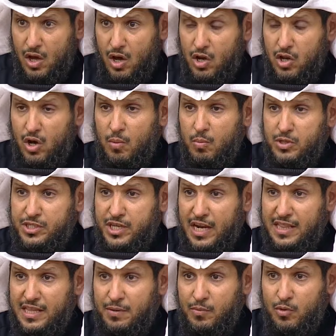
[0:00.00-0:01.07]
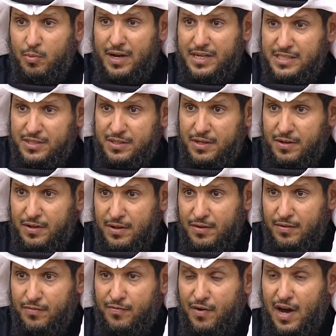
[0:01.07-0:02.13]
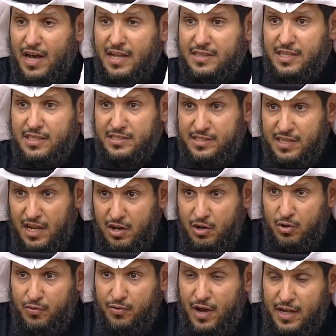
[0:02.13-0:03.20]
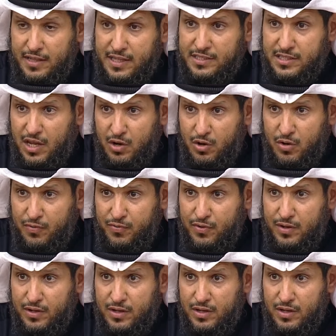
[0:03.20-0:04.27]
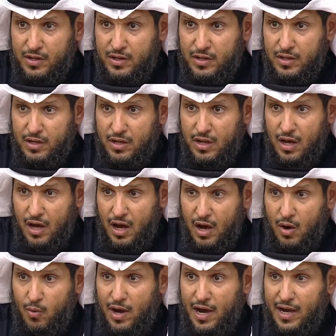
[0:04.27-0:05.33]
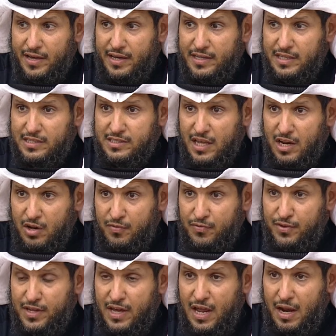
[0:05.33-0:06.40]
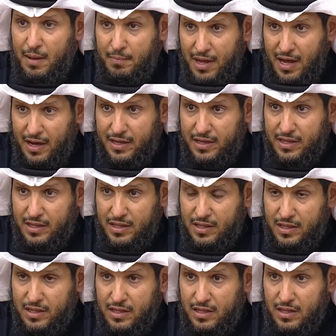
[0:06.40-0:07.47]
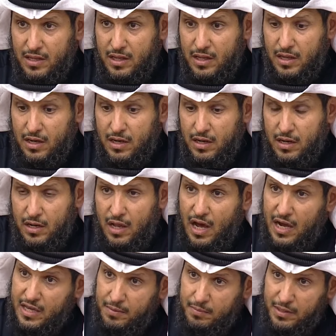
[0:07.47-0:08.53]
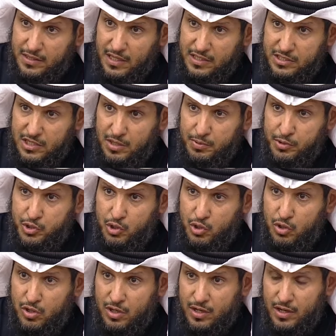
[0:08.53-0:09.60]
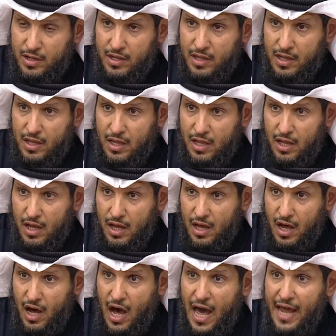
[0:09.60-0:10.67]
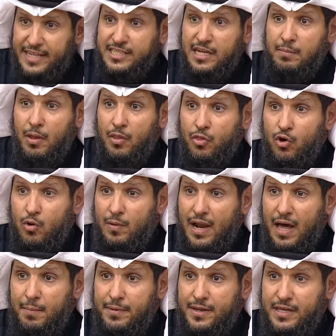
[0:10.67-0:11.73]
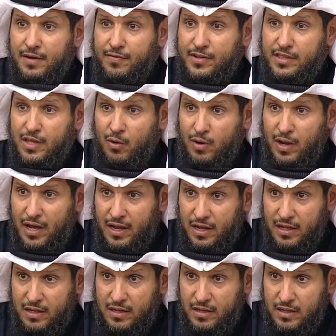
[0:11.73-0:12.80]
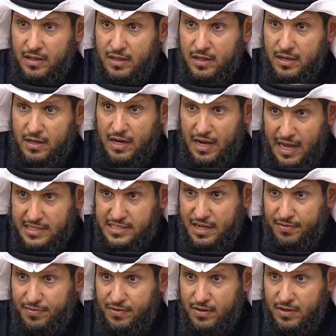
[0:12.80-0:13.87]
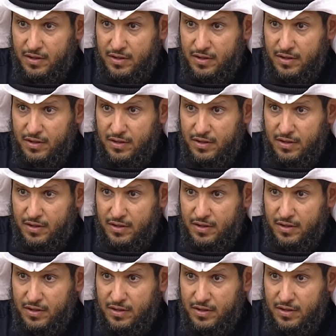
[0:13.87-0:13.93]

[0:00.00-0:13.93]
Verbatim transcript: اليوم مشكلتنا مو بس فقط التصرف التصرف أو حقية التصرف في الأملاك لكن منطقة جليب الشيوخ خارج المنظومة الأمنية في الدولة للأسف